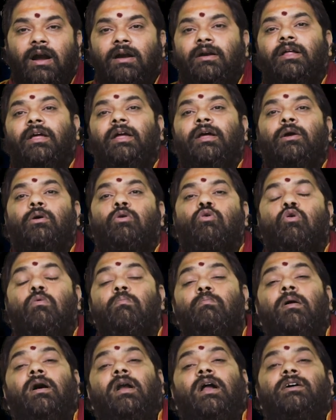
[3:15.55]
అంటే
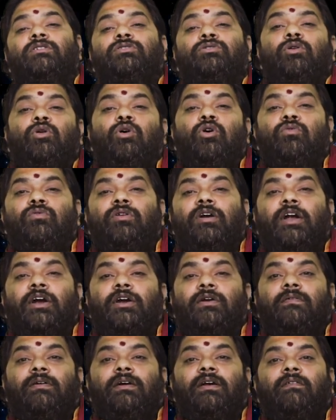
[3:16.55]
కుంభరాశిలో
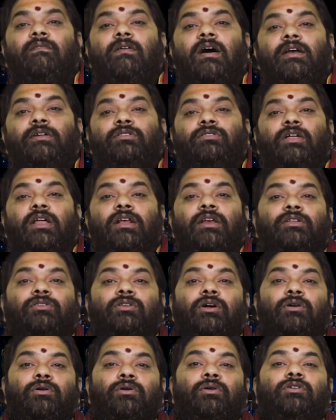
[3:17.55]
ఉండేటువంటి వారి
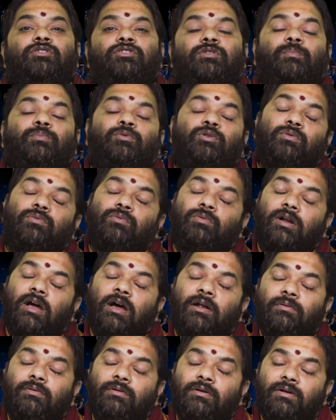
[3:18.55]
తల్లిదండ్రులు చెప్తూ
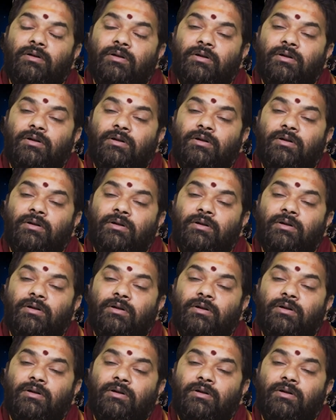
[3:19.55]
ఉంటారు